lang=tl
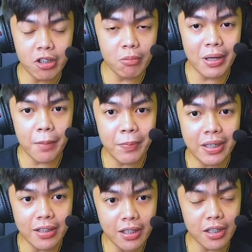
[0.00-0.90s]
hindi eh, ko
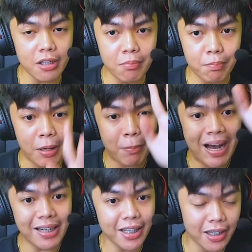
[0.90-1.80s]
malapitan eh. Yung
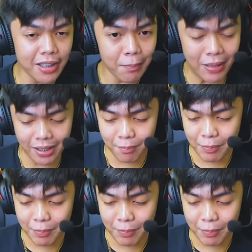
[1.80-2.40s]
barrier niya parang